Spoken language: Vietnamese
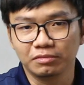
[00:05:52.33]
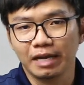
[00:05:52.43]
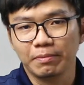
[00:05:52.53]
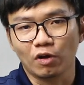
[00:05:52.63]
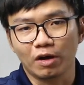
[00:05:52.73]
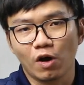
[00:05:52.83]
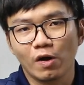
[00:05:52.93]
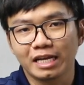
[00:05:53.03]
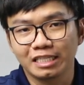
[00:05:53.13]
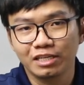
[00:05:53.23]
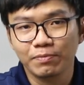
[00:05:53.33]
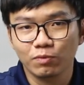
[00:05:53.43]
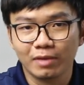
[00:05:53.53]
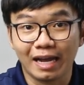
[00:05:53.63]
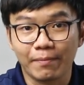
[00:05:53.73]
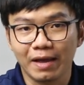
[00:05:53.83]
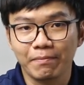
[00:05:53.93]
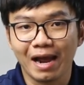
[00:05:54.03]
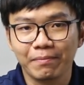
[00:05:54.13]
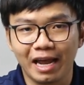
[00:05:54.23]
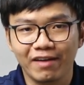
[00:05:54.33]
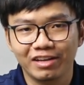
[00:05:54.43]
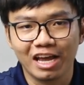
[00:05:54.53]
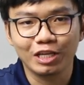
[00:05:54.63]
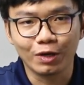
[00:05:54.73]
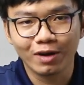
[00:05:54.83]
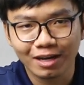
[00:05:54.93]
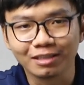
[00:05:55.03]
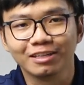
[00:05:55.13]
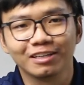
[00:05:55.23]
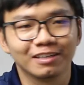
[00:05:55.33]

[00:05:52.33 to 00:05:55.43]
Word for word: cái loại ngói này sẽ giúp chúng ta cảm thấy mát mẻ và dễ chịu hơn